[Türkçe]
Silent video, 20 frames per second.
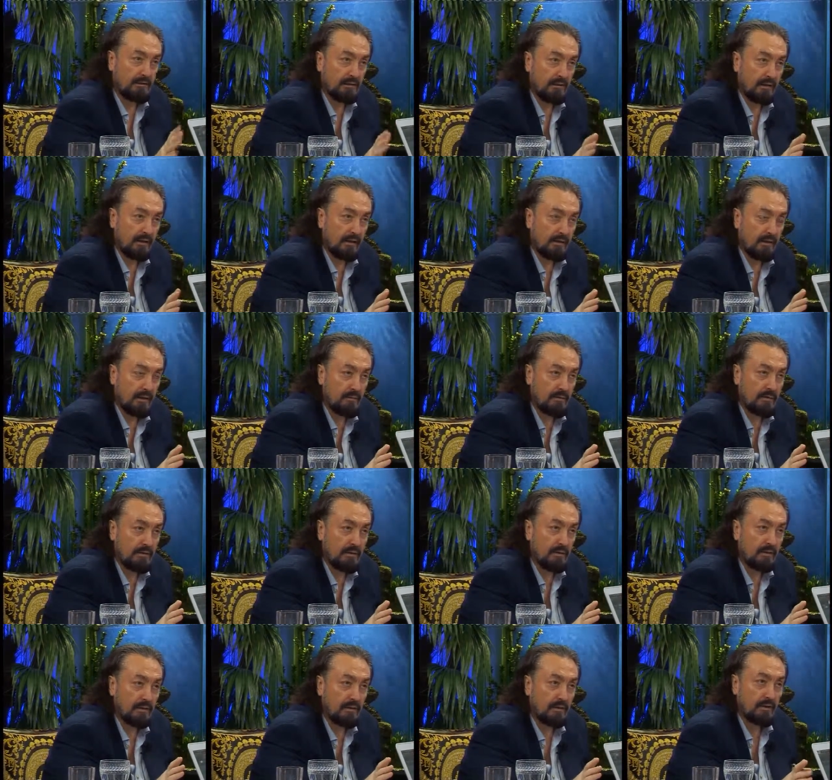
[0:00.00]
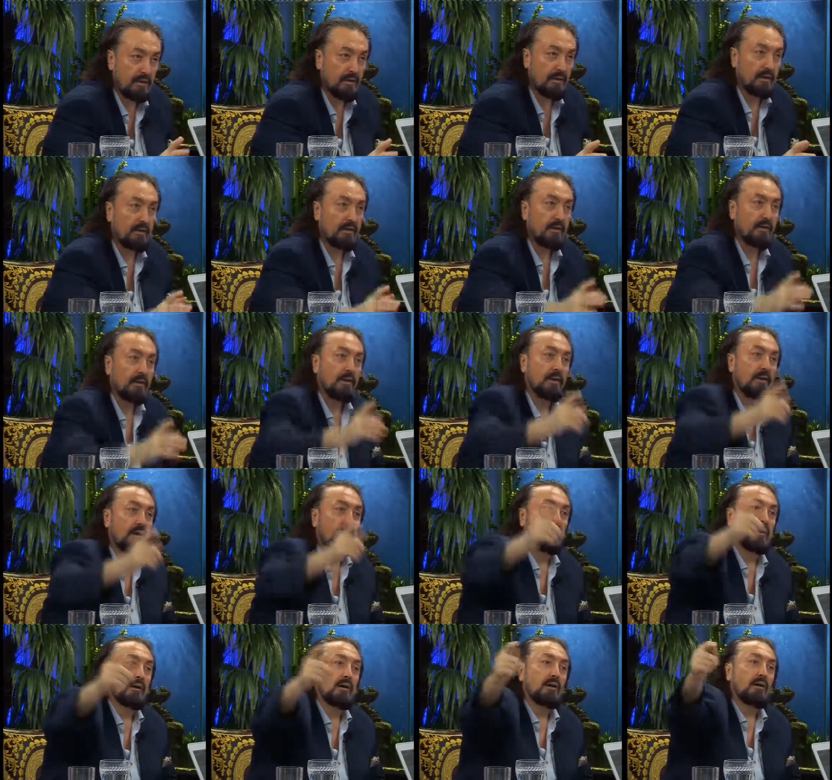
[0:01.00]
Asiye annemiz de gitti.
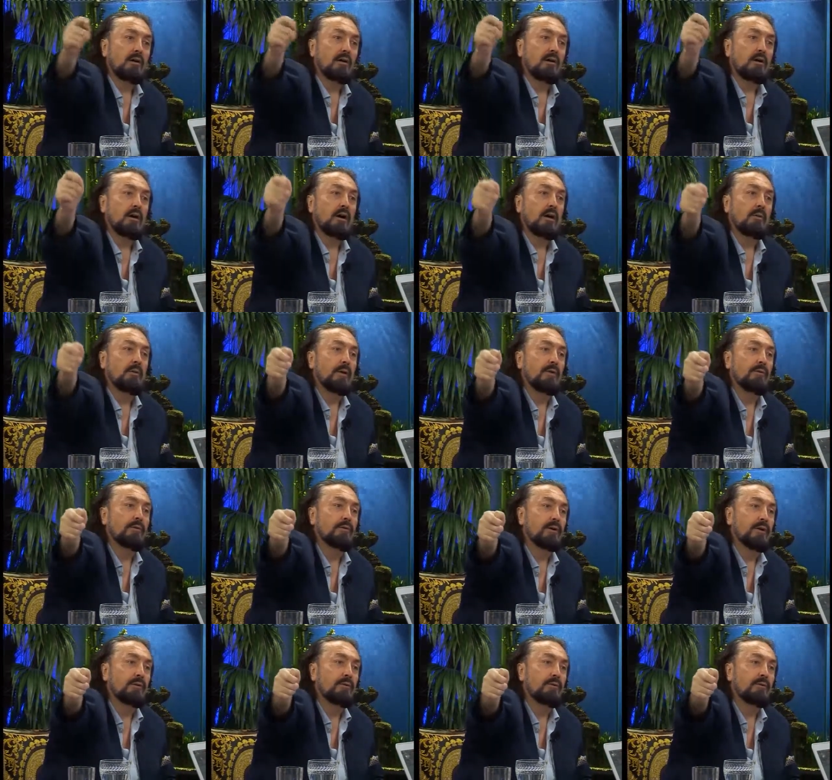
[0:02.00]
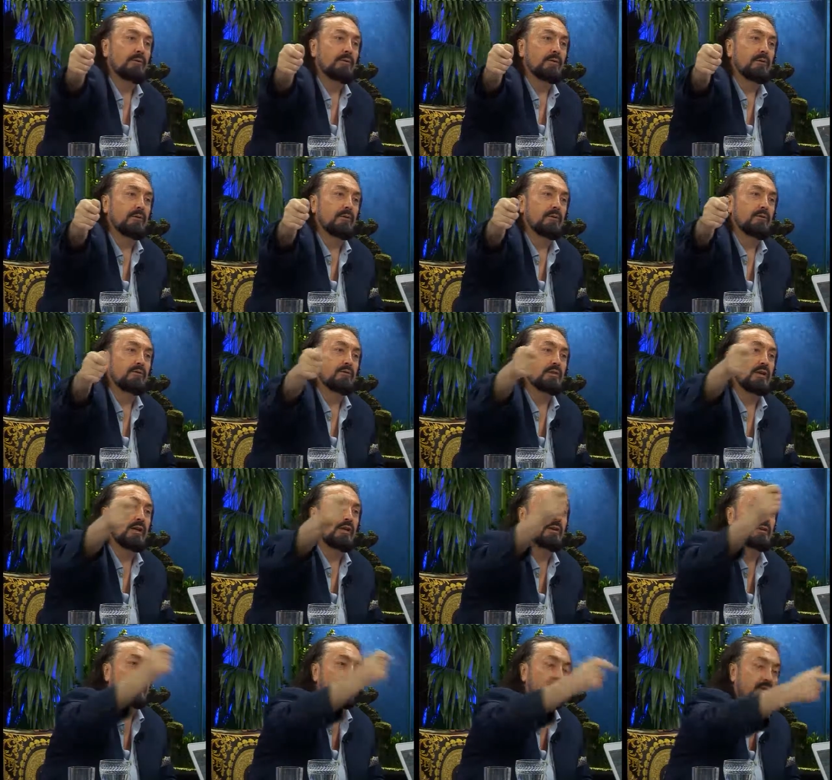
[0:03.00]
Kahpe Firavun onu
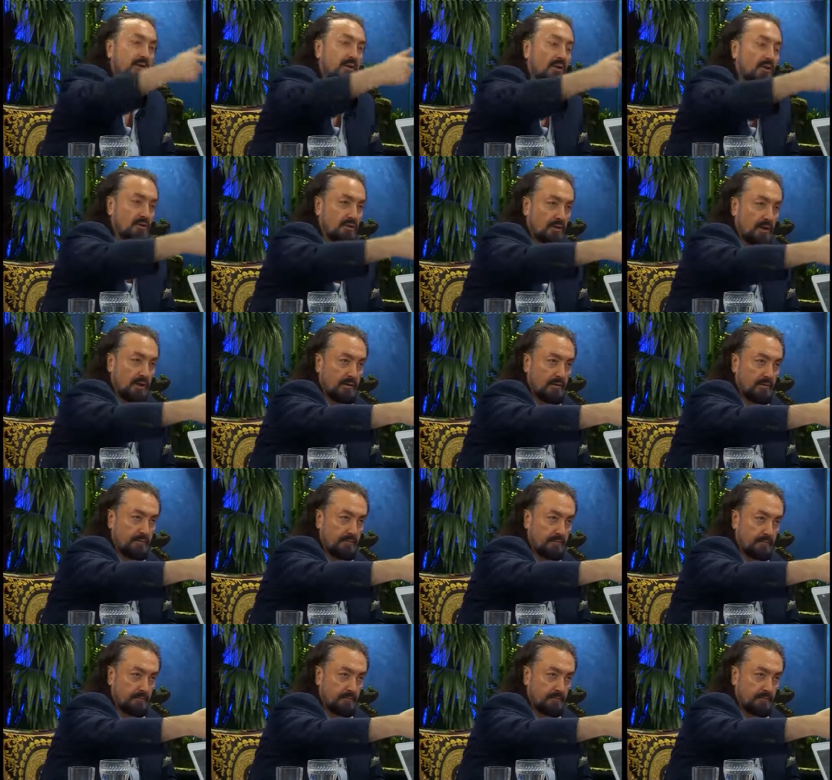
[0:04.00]
şehit etti alçak.